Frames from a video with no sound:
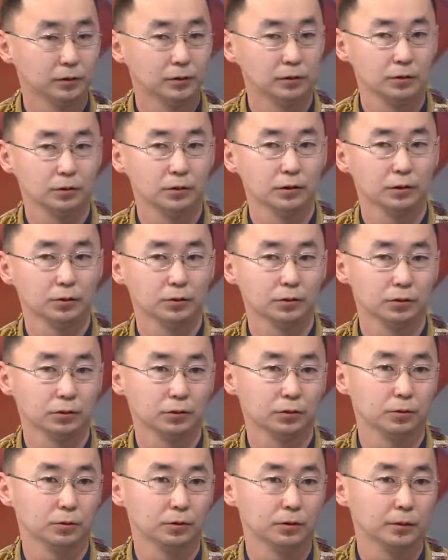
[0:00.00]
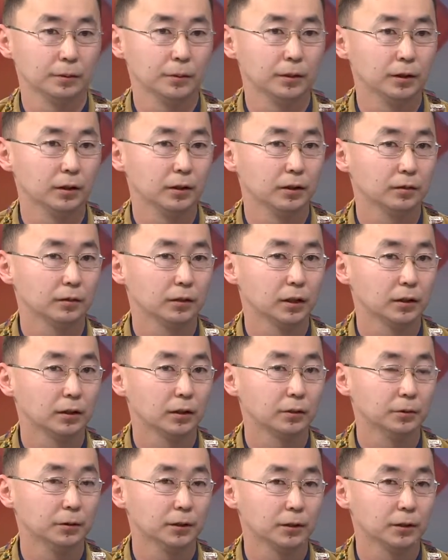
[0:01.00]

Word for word: не слышал то, что вот именно как-то вот